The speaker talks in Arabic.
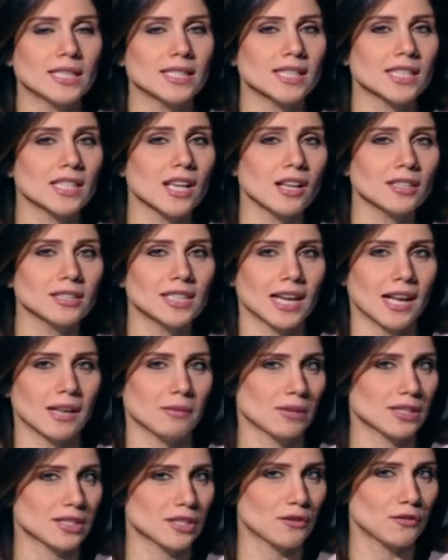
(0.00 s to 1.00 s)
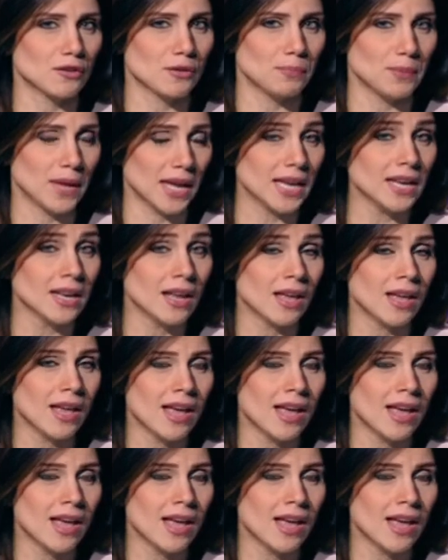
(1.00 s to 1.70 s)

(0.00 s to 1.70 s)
الصادر عن مصرف لبنان